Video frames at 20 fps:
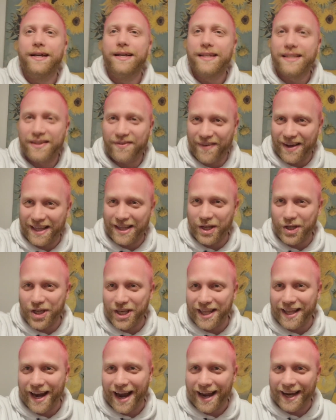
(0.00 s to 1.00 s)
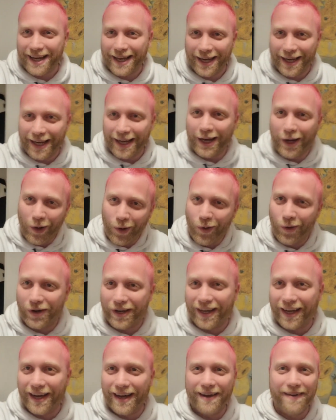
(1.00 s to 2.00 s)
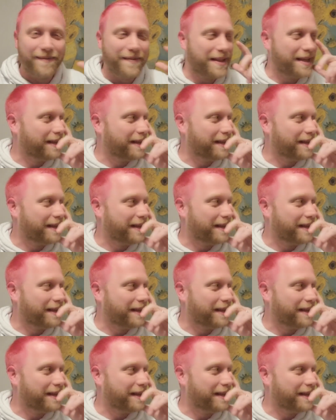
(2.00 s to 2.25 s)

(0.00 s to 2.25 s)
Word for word: ci fa decidere anche il look